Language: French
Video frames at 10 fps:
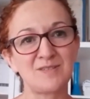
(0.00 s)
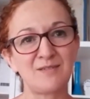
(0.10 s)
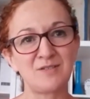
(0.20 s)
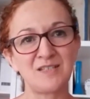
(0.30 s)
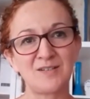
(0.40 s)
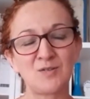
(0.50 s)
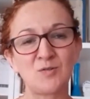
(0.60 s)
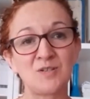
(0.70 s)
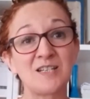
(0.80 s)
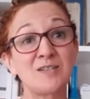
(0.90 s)
Ça veut dire
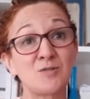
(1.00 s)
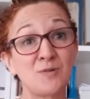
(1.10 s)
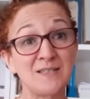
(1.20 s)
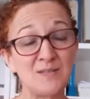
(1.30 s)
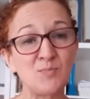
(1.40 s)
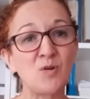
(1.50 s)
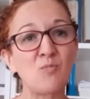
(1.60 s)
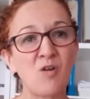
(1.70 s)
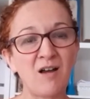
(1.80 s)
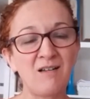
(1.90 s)
que j'ai choisi pour
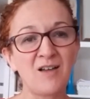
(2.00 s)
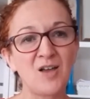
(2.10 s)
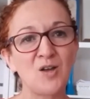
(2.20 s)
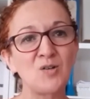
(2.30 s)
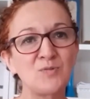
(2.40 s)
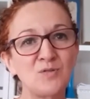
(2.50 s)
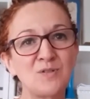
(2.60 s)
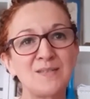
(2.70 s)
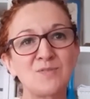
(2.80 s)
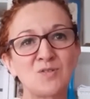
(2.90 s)
moi l'option
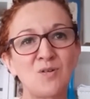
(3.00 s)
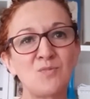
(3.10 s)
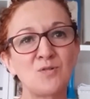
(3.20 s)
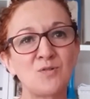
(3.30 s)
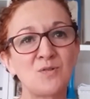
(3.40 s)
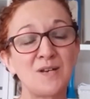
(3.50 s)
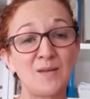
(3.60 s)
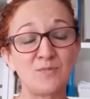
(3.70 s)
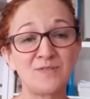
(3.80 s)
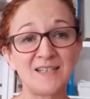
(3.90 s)
qui me semble
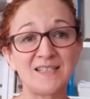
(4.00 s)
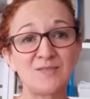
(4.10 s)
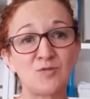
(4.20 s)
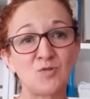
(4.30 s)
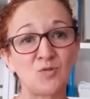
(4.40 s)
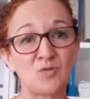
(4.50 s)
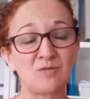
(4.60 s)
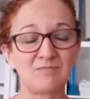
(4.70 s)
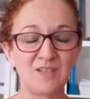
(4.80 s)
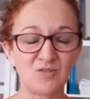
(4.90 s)
la plus
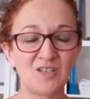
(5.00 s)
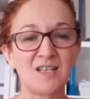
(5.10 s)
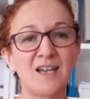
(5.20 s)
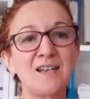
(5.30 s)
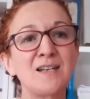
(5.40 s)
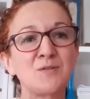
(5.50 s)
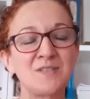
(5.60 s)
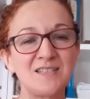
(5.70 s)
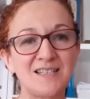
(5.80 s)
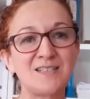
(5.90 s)
satisfaisante. Et en général, elle est
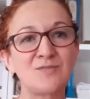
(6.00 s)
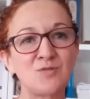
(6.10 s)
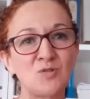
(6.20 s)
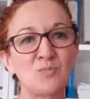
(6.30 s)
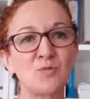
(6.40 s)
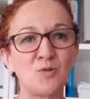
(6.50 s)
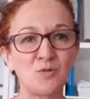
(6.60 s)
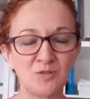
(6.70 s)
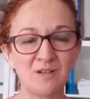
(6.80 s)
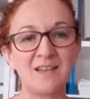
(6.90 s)
aussi satisfaisante pour
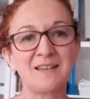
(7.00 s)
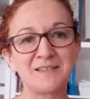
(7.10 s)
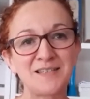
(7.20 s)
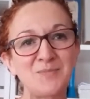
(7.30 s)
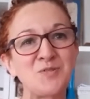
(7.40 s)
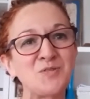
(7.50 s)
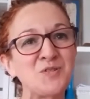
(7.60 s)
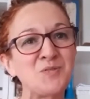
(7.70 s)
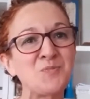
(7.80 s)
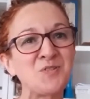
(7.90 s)
l'autre, ce qui est plutôt
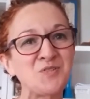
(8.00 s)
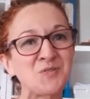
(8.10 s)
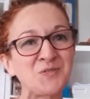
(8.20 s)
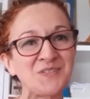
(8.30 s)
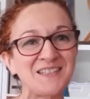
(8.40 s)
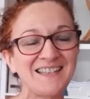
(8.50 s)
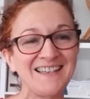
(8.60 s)
une bonne chose.